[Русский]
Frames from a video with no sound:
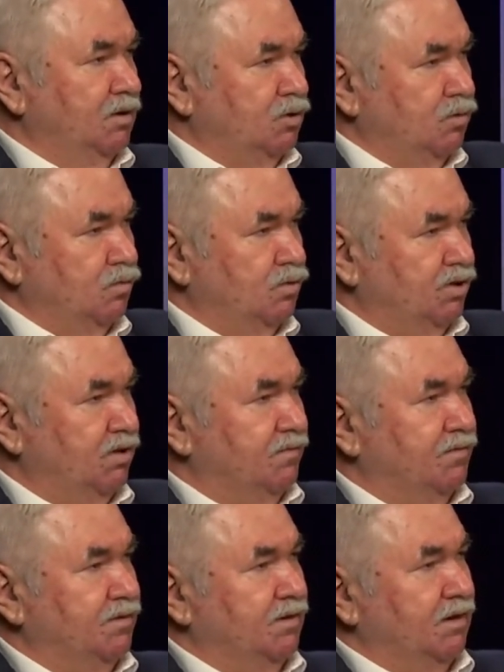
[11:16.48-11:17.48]

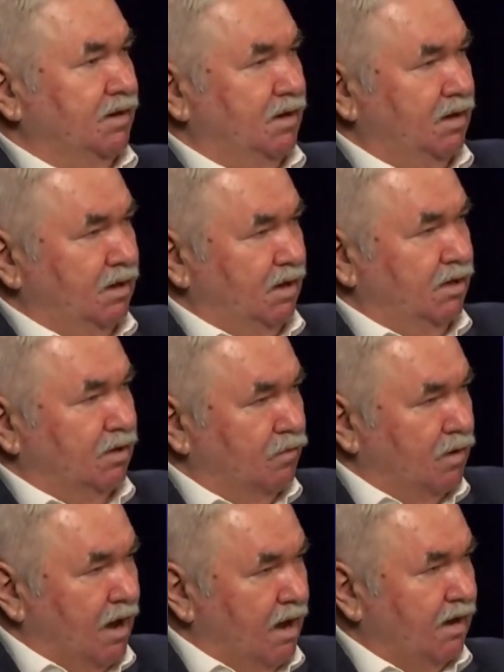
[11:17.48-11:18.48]
случаев и, и
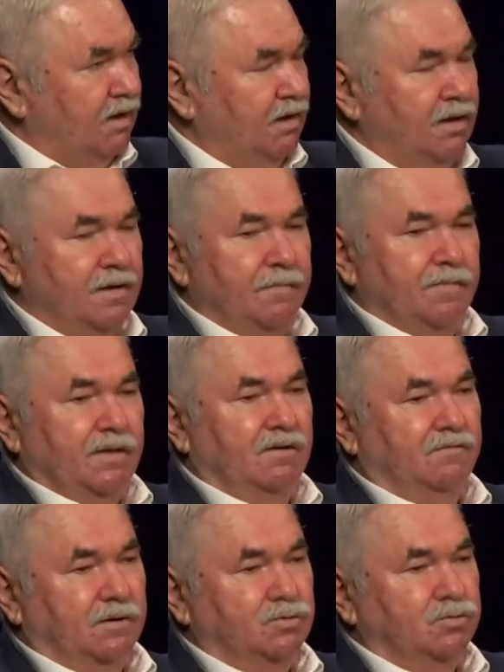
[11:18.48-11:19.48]
того, как
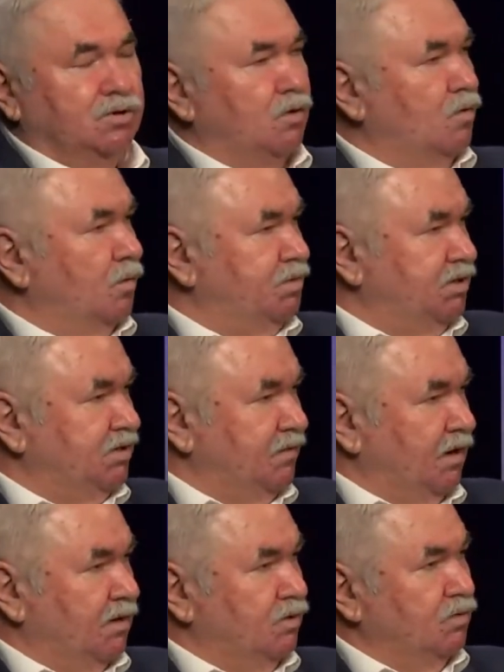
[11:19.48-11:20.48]
французское
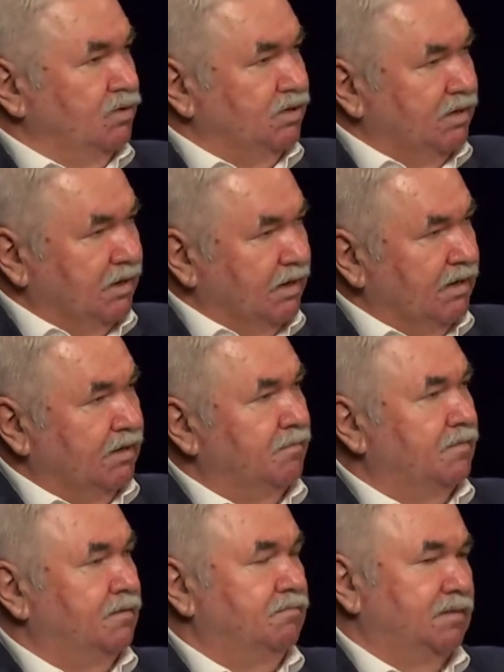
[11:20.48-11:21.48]
общество относится к
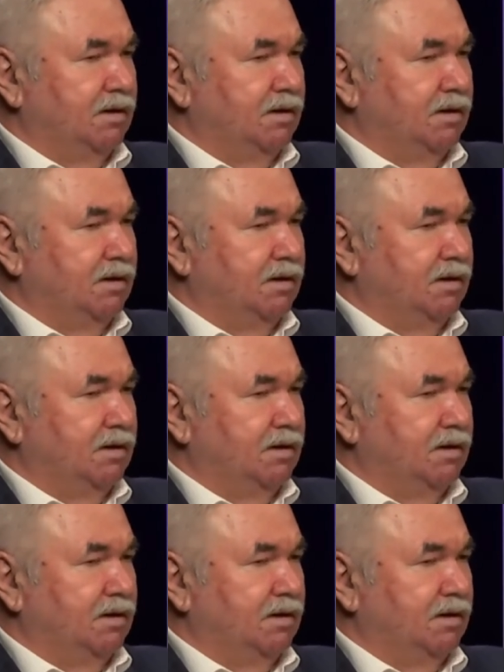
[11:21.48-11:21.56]
этим.